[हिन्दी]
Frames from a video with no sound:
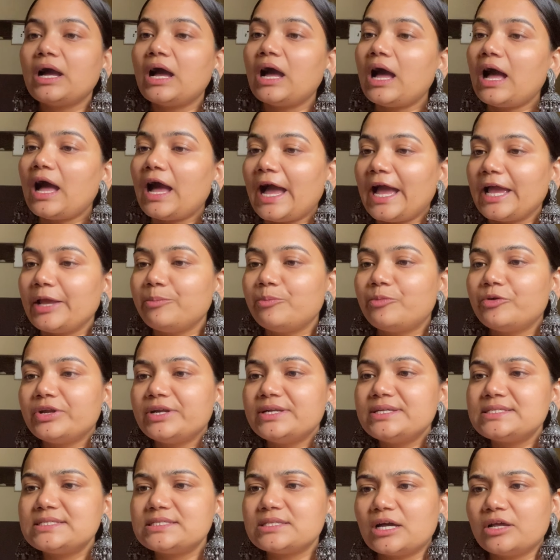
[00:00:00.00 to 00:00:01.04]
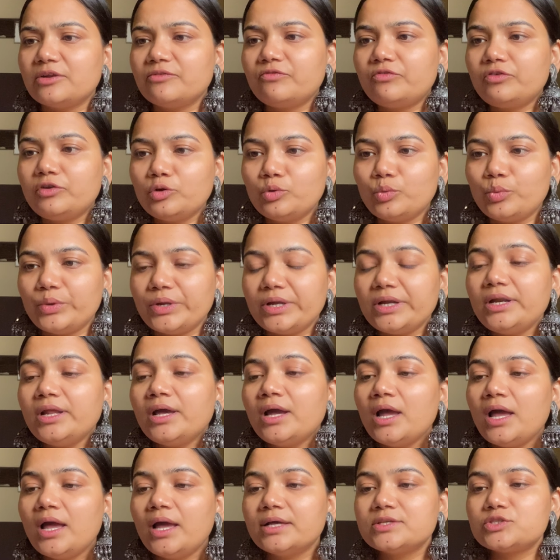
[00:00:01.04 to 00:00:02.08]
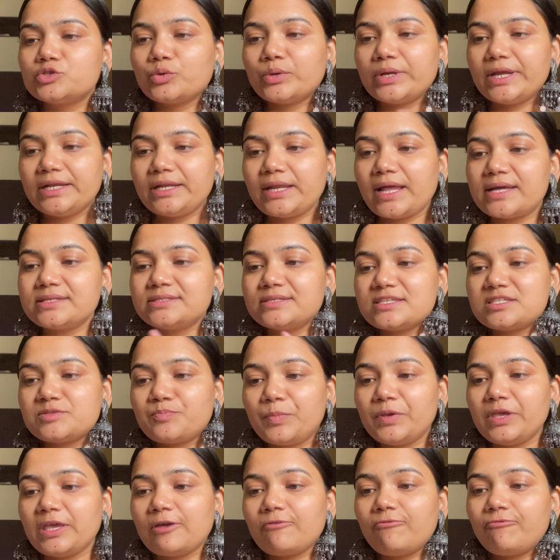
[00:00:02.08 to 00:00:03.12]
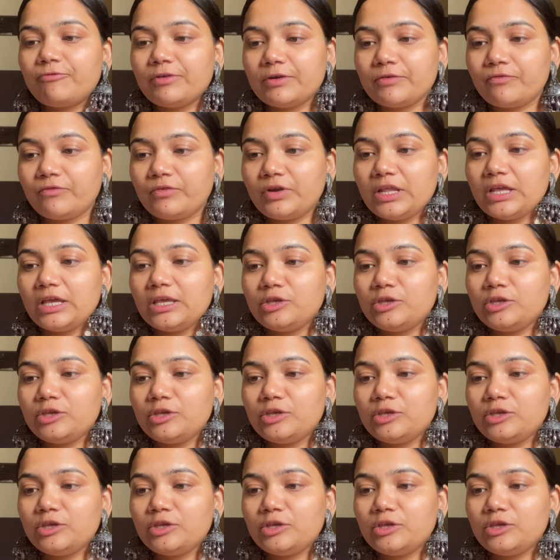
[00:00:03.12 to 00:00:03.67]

का hybrid sun fluid so it has SPF 50